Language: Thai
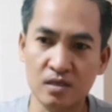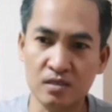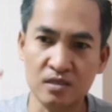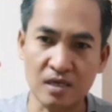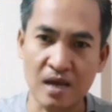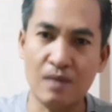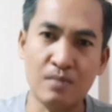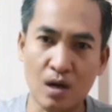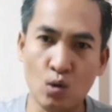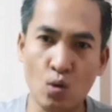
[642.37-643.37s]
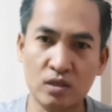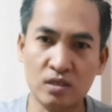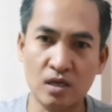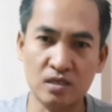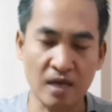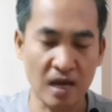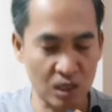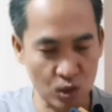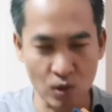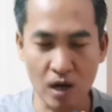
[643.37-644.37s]
สแกนบาร์โค้ดสแกน
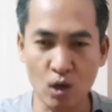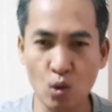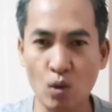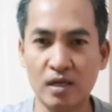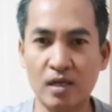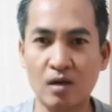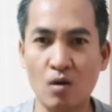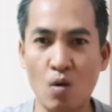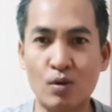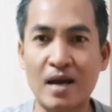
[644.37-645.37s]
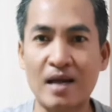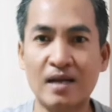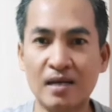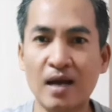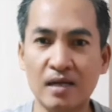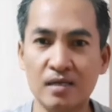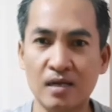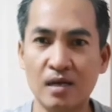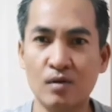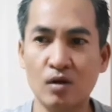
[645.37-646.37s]
QR โค้ดนะฮะของร้านนั้นๆ
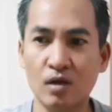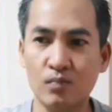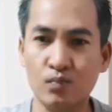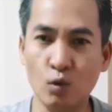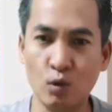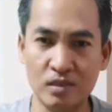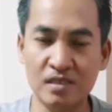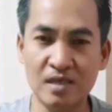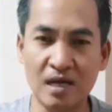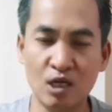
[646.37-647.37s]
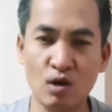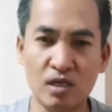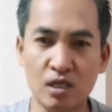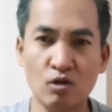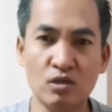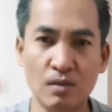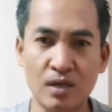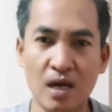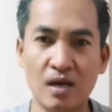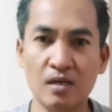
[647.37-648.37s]
นะฮะแล้วก็กดยืนยันยอดที่ต้อง
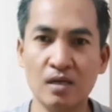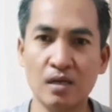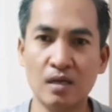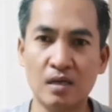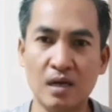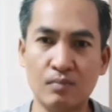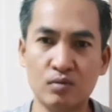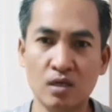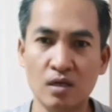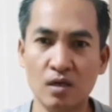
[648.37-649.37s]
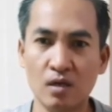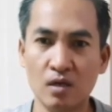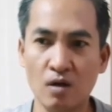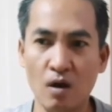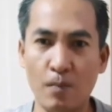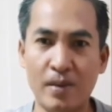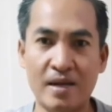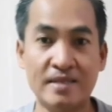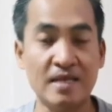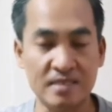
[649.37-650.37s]
ชำระนะครับ ก็เป็น
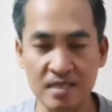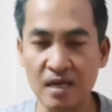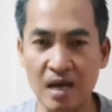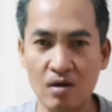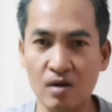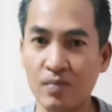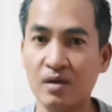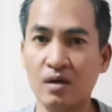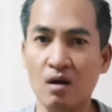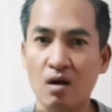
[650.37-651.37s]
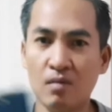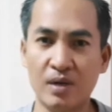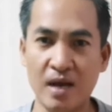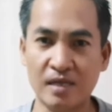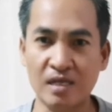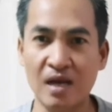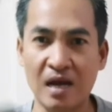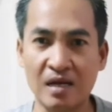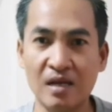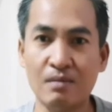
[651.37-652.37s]
อันเสร็จสิ้นแล้วก็เป็นการใช้
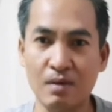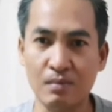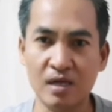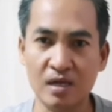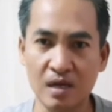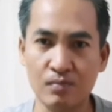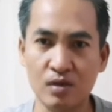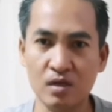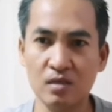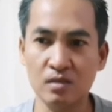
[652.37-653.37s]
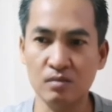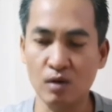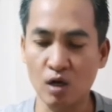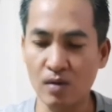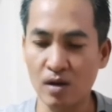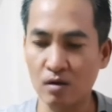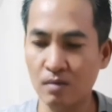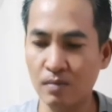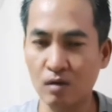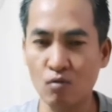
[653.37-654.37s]
งานง่ายๆ แบบนี้นะครับ ก็คือหมายความว่าเราก็
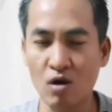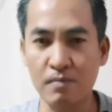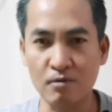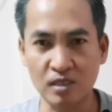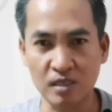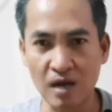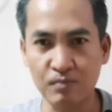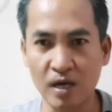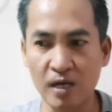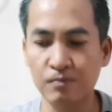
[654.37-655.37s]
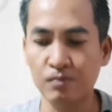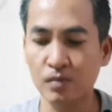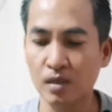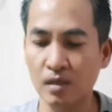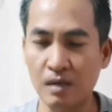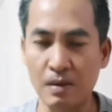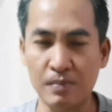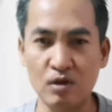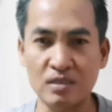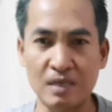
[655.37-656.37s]
ไม่ต้องพกกระเป๋าสตางค์ไปนะแบบ
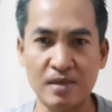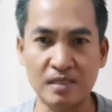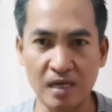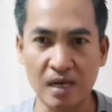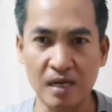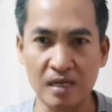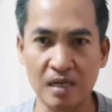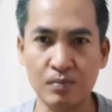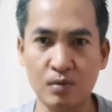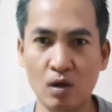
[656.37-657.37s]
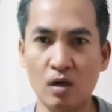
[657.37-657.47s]
นี้ก็สามารถใช้ได้นะครับก็